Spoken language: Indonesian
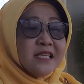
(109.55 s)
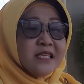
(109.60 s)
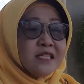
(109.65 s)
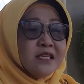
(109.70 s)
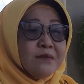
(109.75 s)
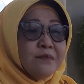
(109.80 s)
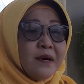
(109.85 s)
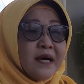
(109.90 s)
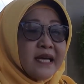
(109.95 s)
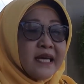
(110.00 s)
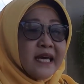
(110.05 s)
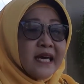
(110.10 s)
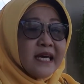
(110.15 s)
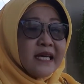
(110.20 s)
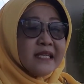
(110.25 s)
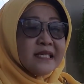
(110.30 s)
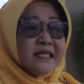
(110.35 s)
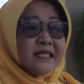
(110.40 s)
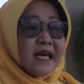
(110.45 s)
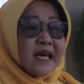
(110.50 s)

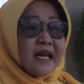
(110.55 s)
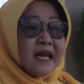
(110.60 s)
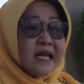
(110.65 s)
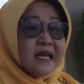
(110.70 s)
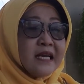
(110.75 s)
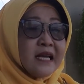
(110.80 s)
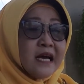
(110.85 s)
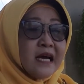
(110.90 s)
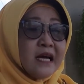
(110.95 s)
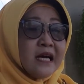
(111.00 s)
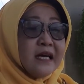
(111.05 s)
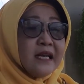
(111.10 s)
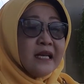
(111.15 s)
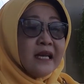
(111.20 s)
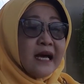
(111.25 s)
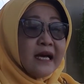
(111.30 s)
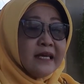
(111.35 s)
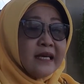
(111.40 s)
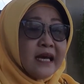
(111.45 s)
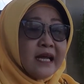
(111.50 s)
sebagai sarana
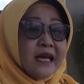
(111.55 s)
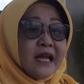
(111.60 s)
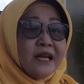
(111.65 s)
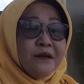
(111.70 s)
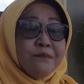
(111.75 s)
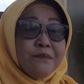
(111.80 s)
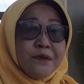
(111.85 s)
layanan